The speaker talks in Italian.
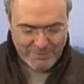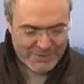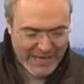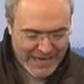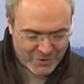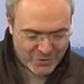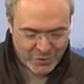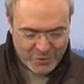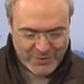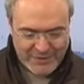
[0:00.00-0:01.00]

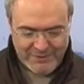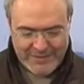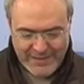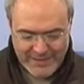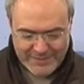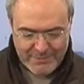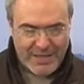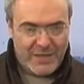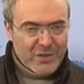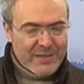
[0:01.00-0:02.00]
bilancio sull'attività
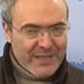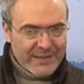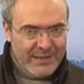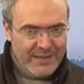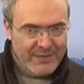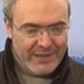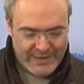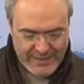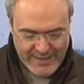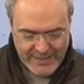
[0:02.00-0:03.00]
dell'Assemblea legislativa e
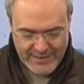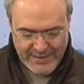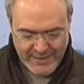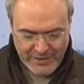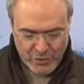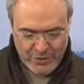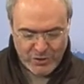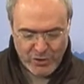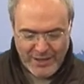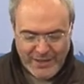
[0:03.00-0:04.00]
della Regione
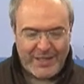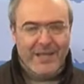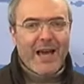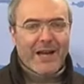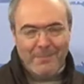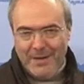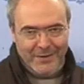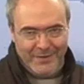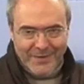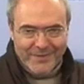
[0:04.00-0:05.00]
in genere,
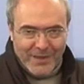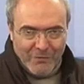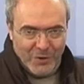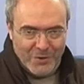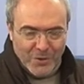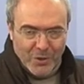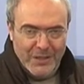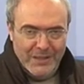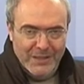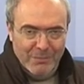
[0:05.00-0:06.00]
chiaramente dal vostro
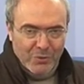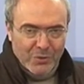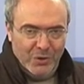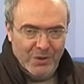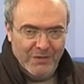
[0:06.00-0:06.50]
punto di